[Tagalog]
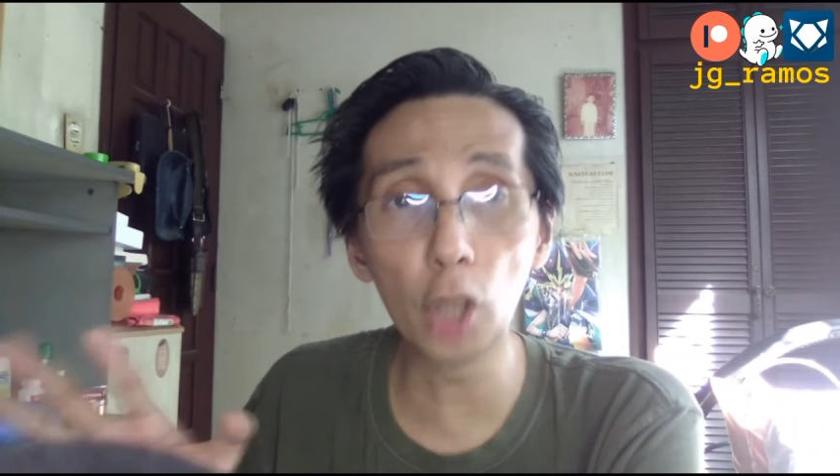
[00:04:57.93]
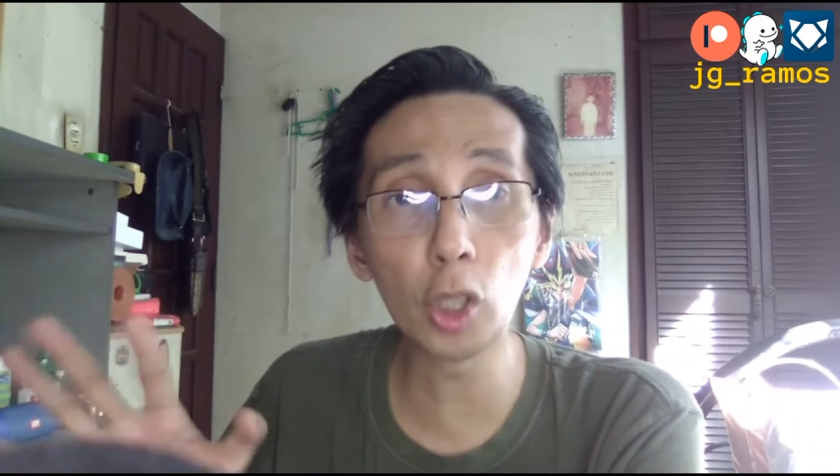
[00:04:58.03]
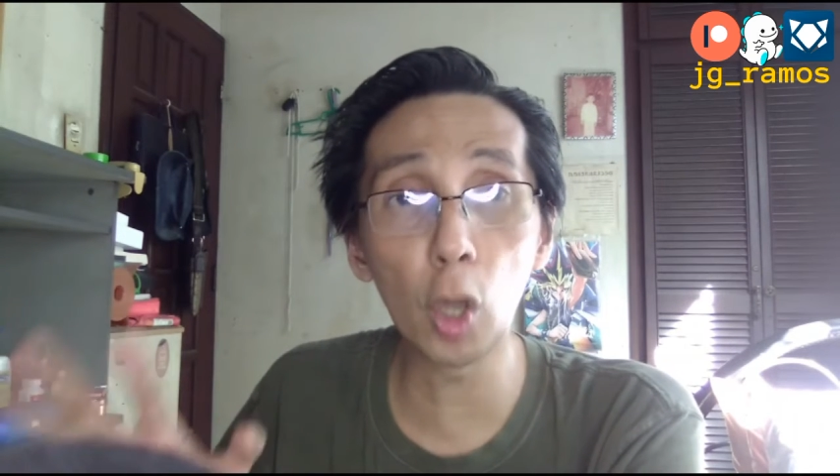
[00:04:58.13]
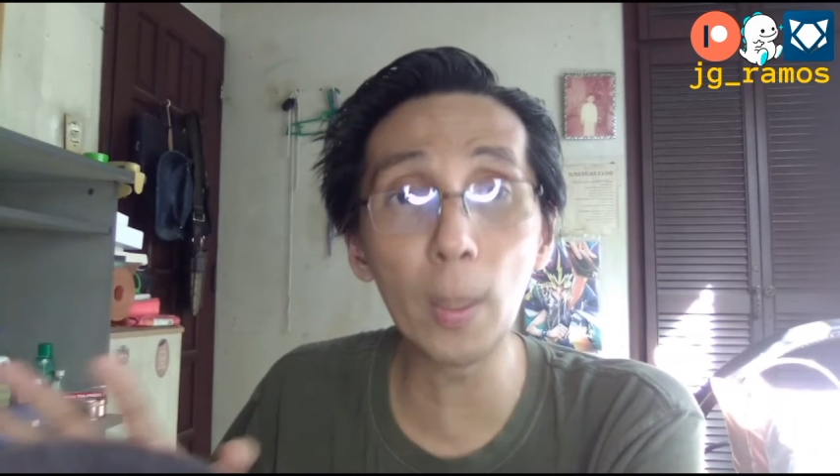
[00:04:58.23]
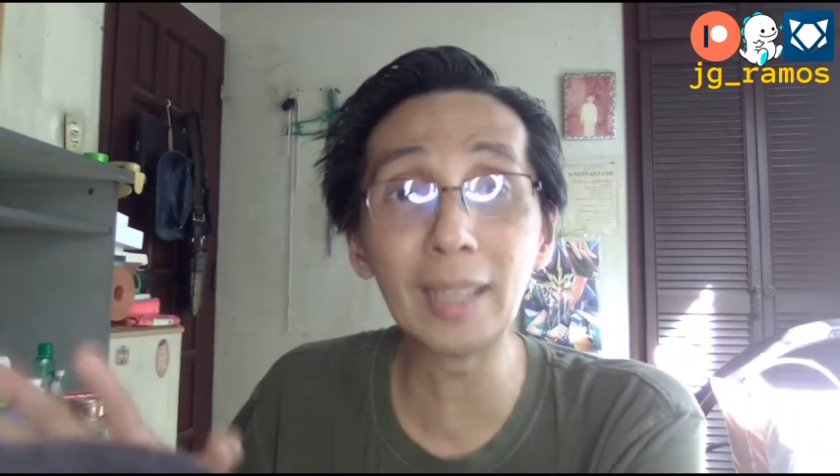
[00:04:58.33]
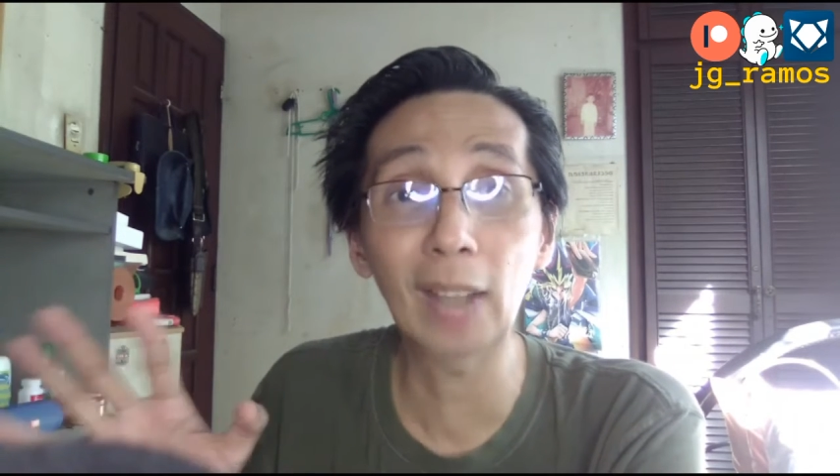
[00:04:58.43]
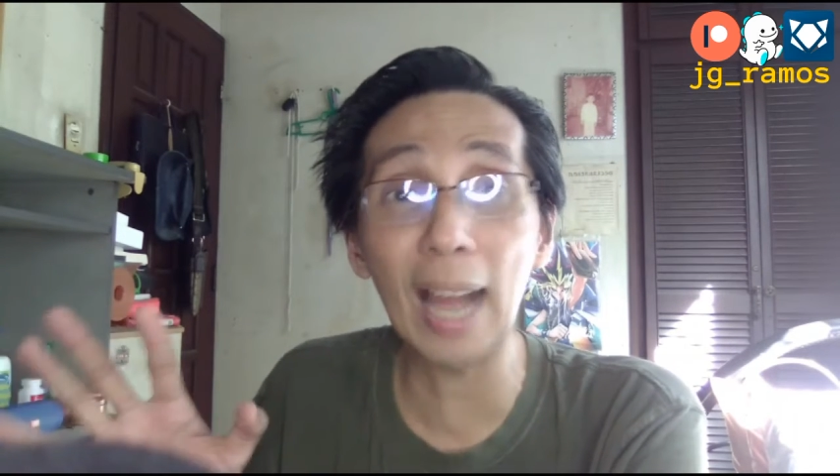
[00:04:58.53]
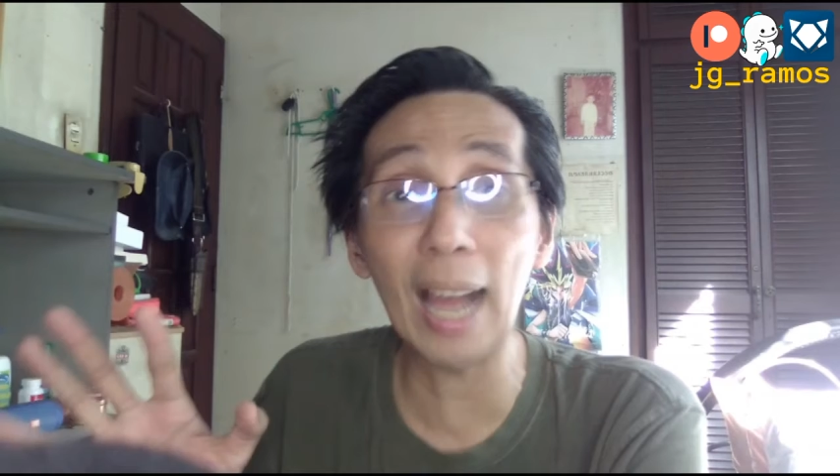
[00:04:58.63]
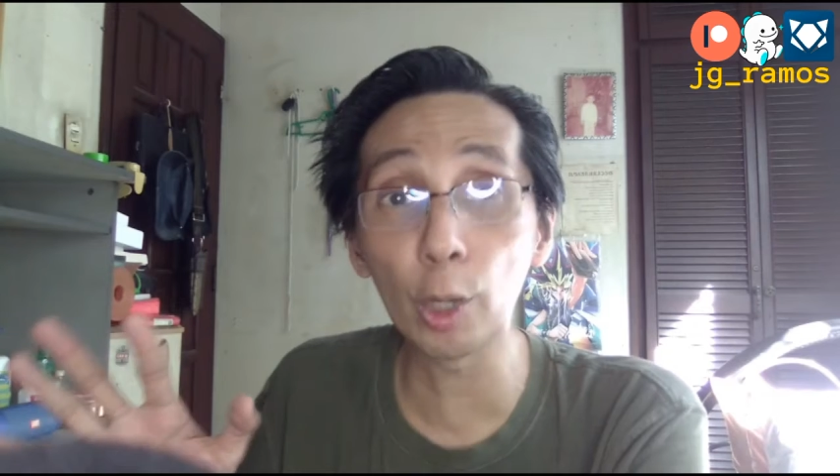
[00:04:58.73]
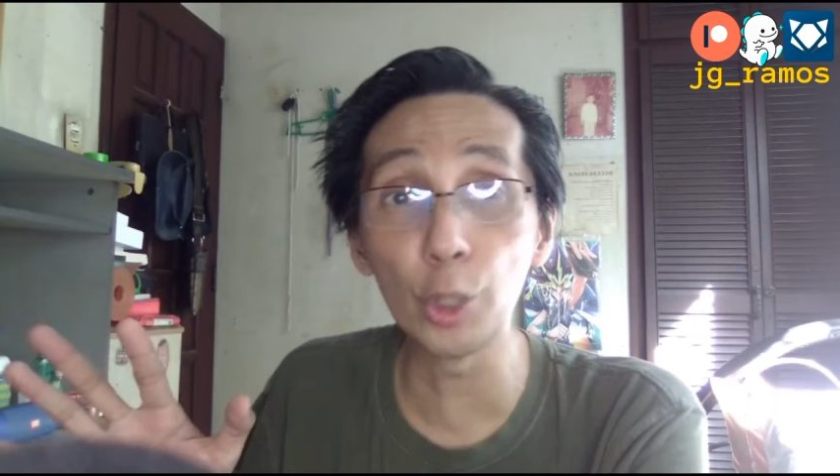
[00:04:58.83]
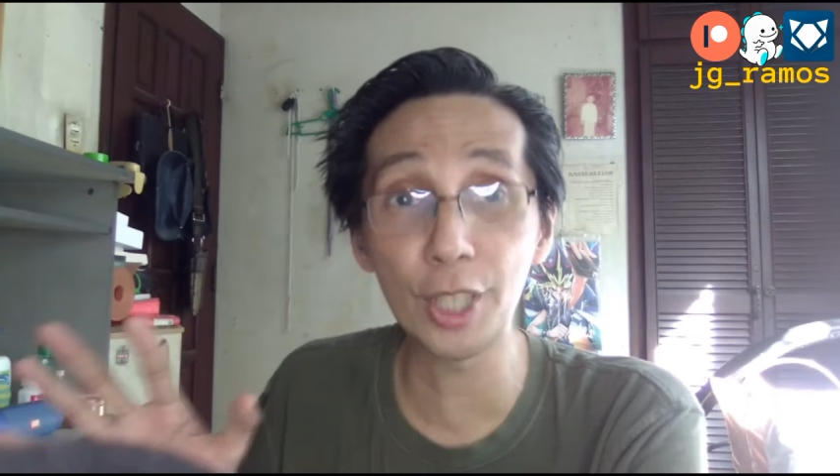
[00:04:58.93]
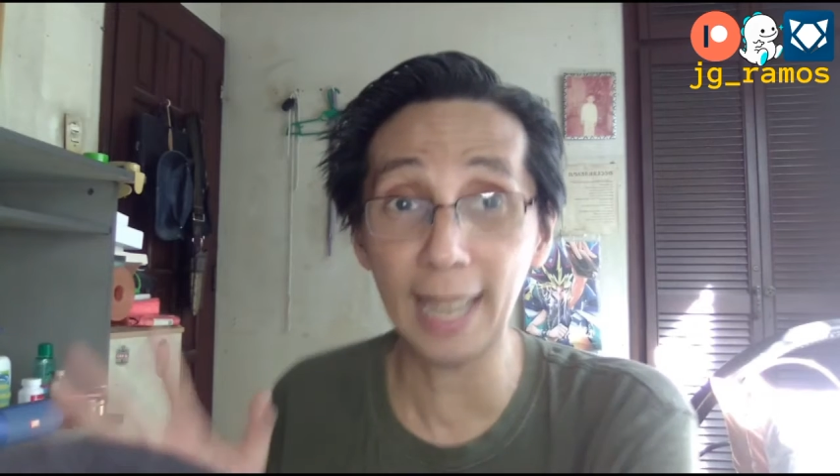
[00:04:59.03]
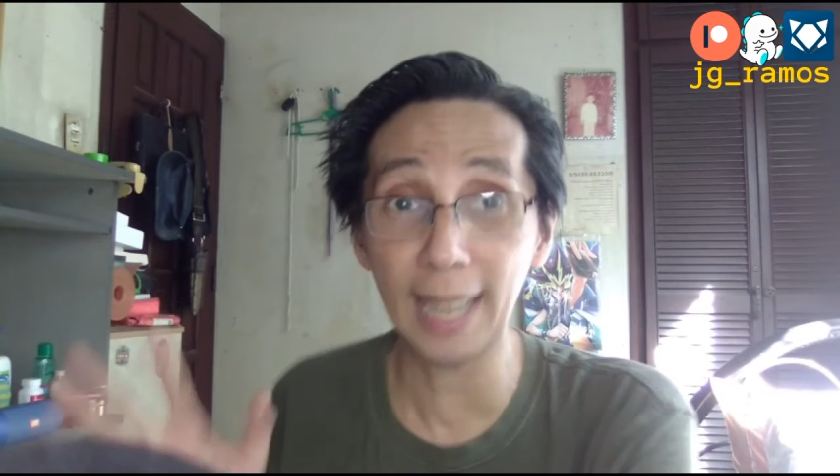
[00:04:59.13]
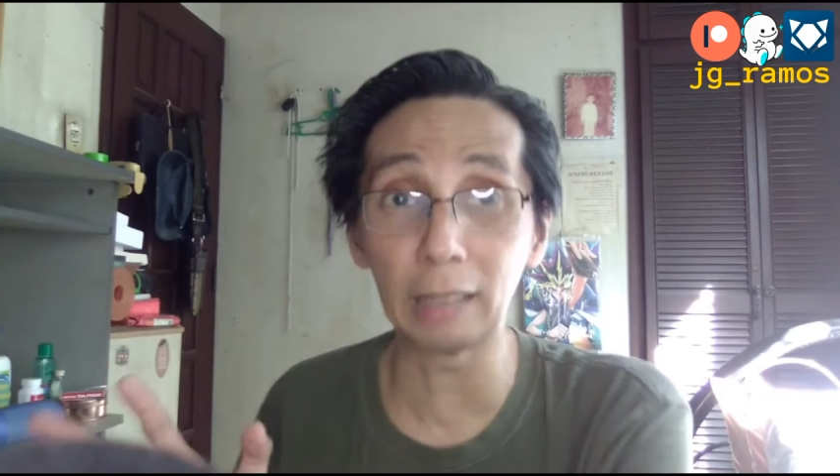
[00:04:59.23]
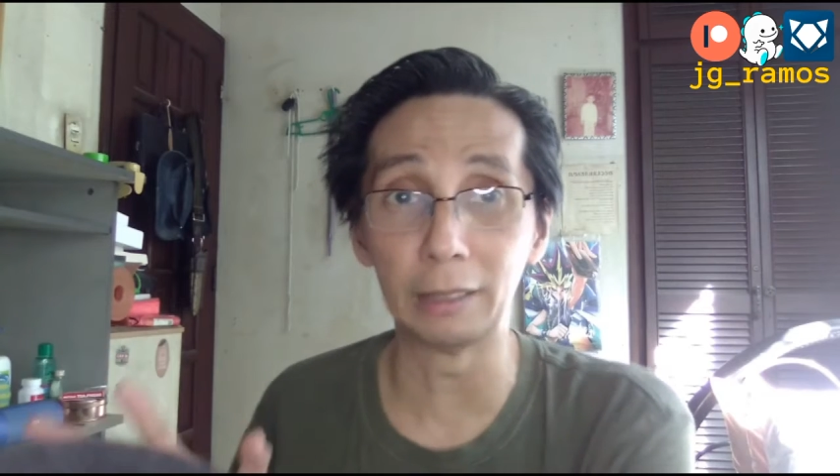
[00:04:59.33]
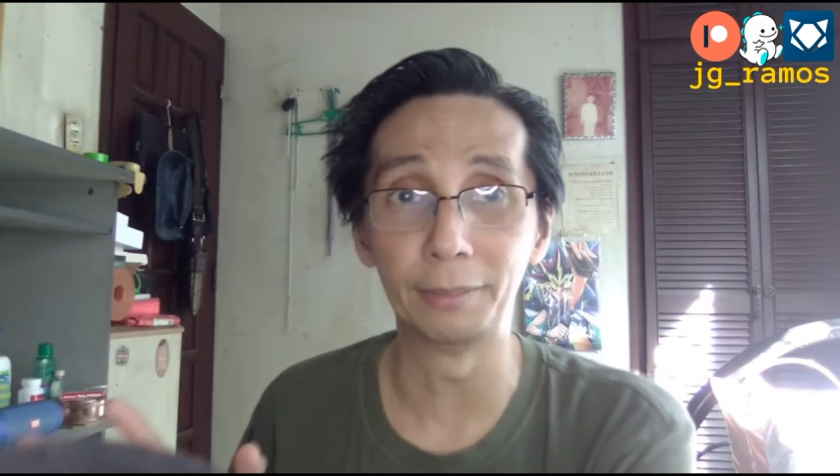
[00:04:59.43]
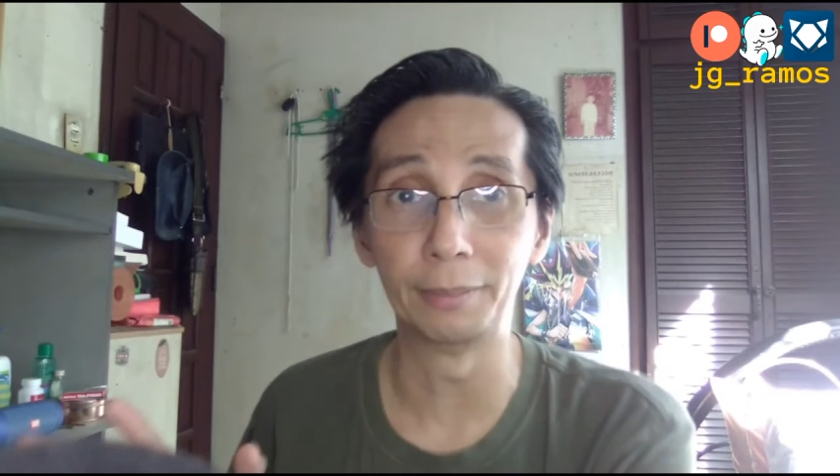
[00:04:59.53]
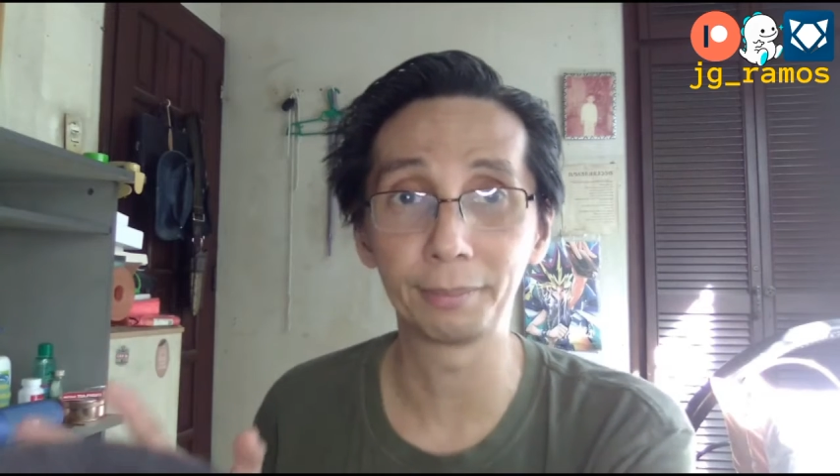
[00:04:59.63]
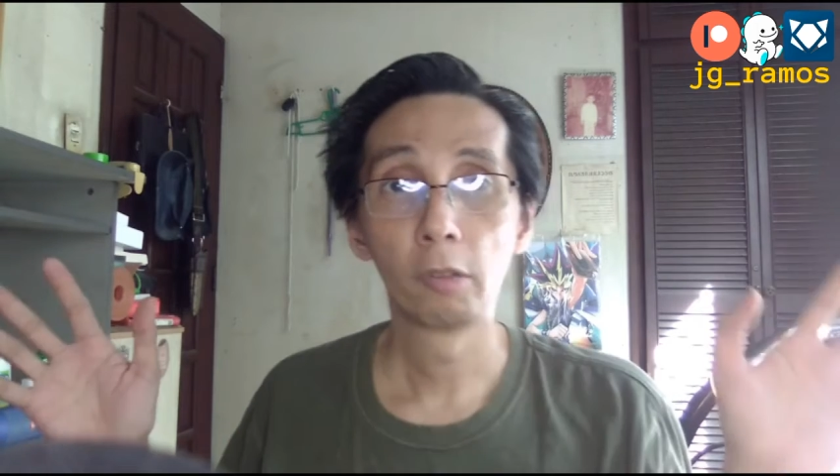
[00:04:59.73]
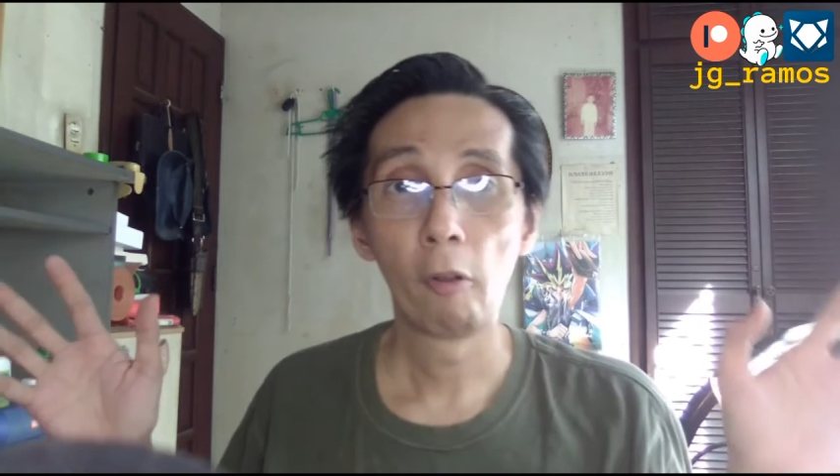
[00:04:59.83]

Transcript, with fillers: ongoing dragon scare.